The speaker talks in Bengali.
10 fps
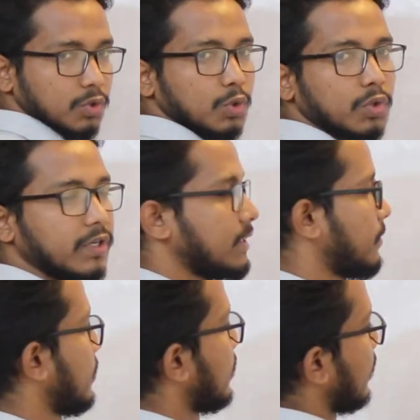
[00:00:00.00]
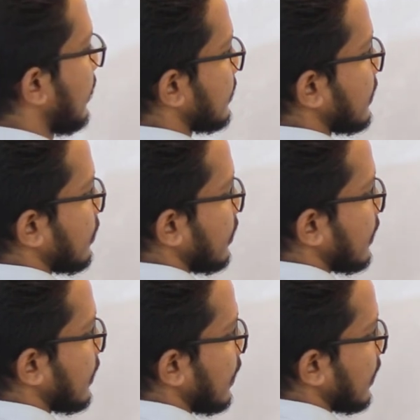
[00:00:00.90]
যুক্ত হয়ে যাবে আচ্ছা এখন
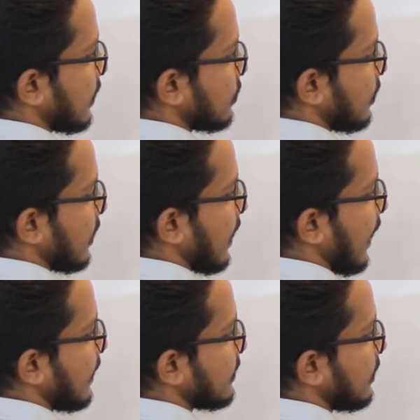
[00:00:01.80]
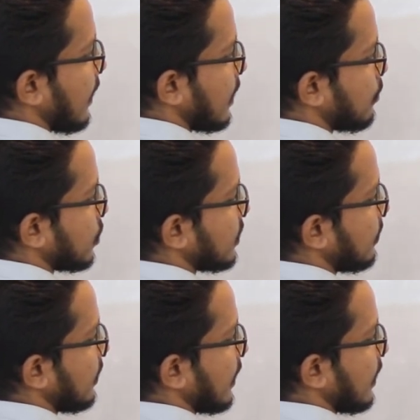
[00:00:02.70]
এখানে একটা স্লটে নাইন আছে নাইনটা বসে
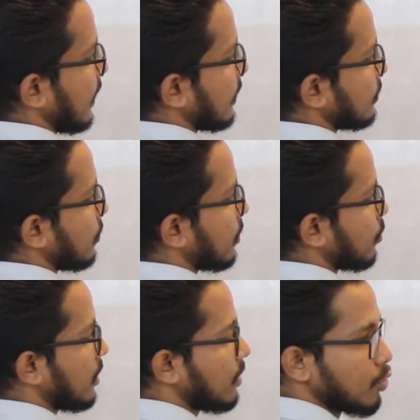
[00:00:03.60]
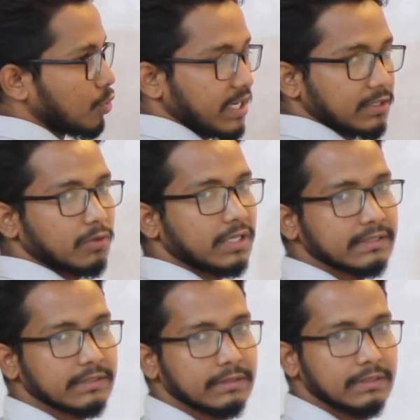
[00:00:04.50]
যাবে এখানে একটা স্লটের মধ্যে কিন্তু দুইটা সংখ্যা
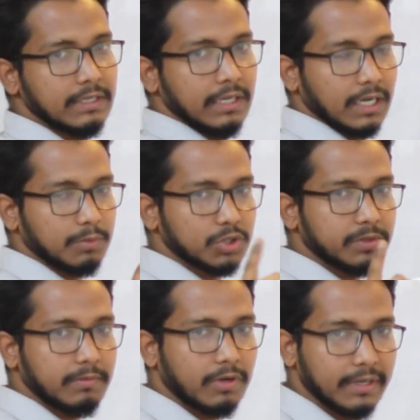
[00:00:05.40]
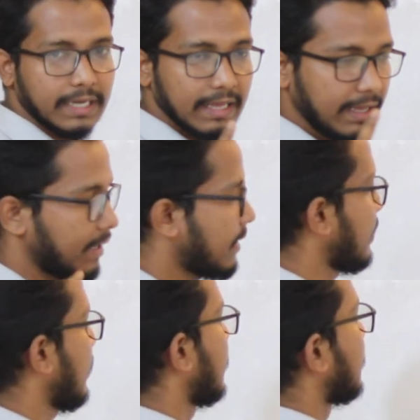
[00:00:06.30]
আছে এখানে বসতে পারবে কয়টা
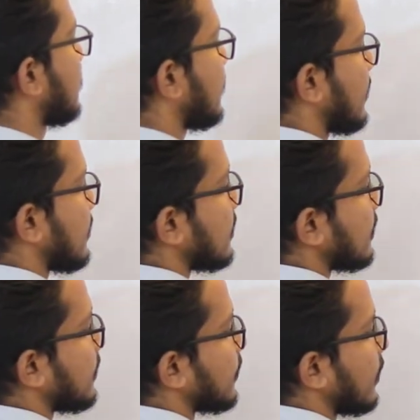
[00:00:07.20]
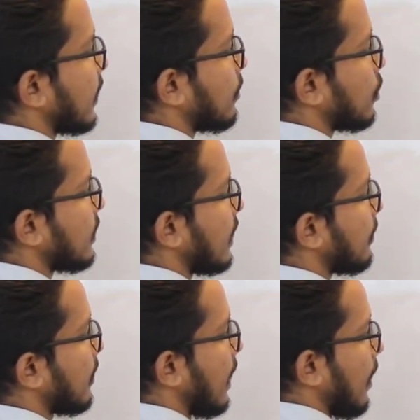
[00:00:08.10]
একটা আচ্ছা একটা বসে
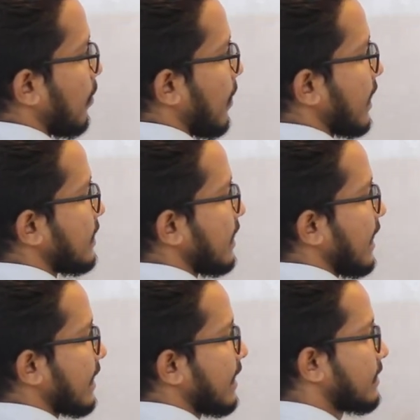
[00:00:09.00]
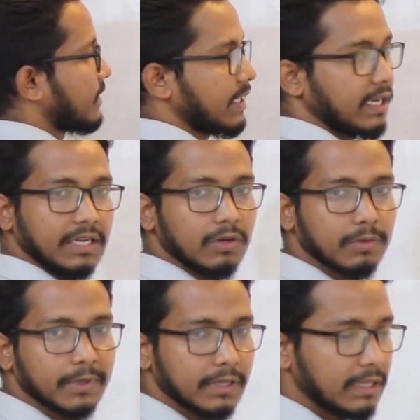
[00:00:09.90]
দিলাম বাকি যে একটা আছে সেটা ক্যারি
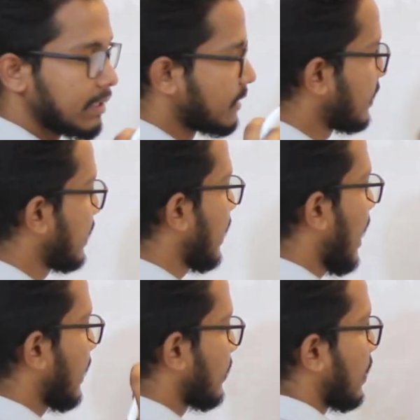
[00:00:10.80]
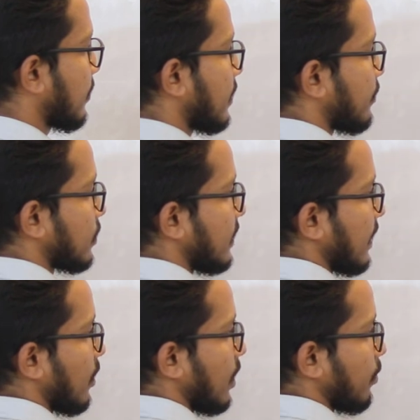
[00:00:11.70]
করবে সেটা হাতে থাকবে এবং
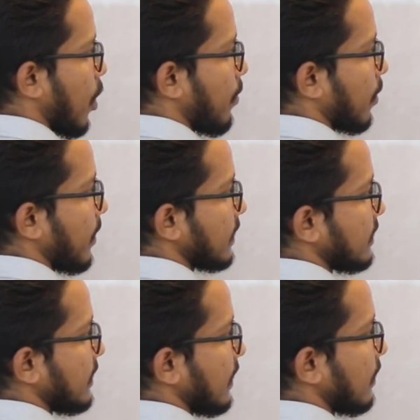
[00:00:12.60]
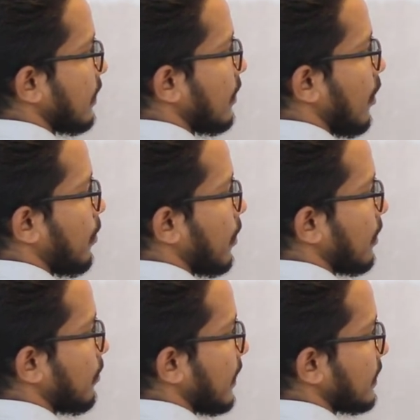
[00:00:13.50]
সেটা ওই অপর পাশে যেটা অপর
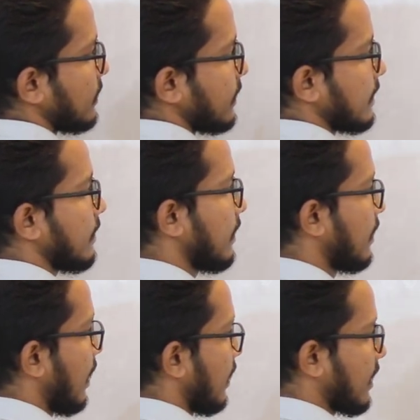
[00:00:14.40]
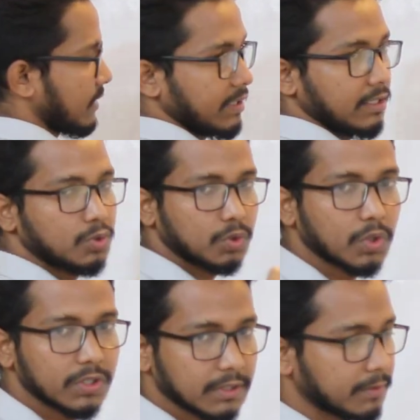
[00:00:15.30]
পাশে যেটা আছে তার সাথে যুক্ত
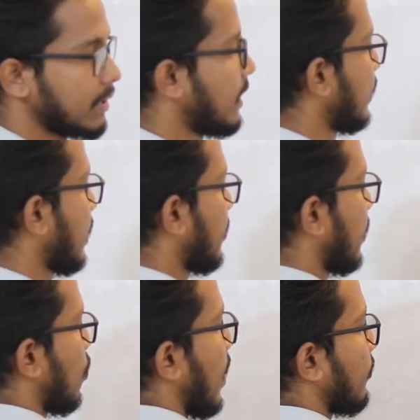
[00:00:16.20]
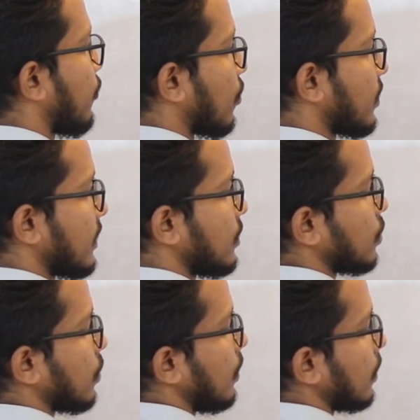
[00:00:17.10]
হয়ে যাবে তার মানে ওয়ান ফোরের সাথে
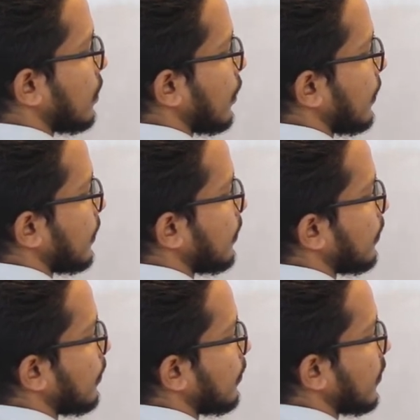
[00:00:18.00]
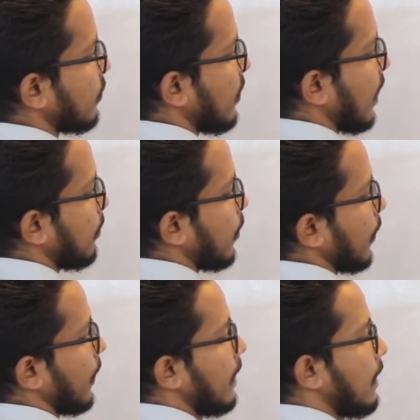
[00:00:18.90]
যুক্ত হলে কত হয় ফাইভ
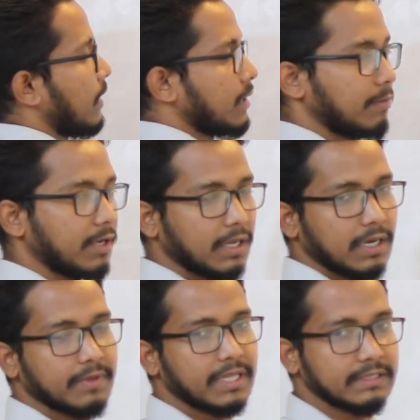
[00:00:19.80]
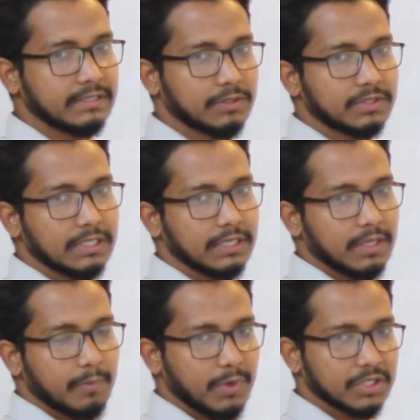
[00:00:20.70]
হয় তার মানে এখন আমাদের অ্যান্সার হচ্ছে
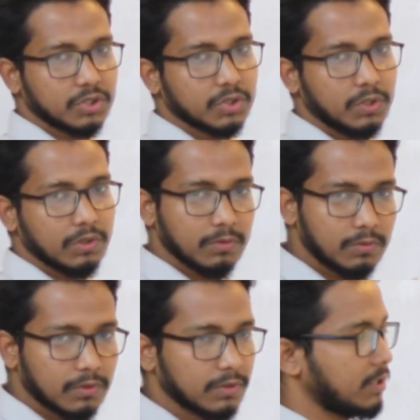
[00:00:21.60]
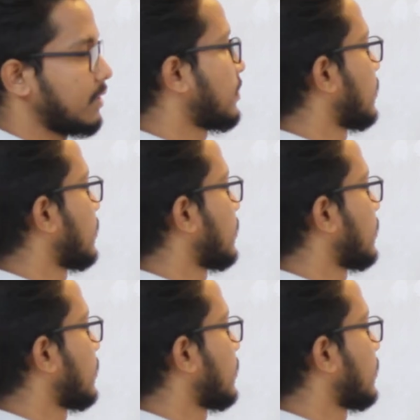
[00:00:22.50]
পাঁচশত উনত্রিশ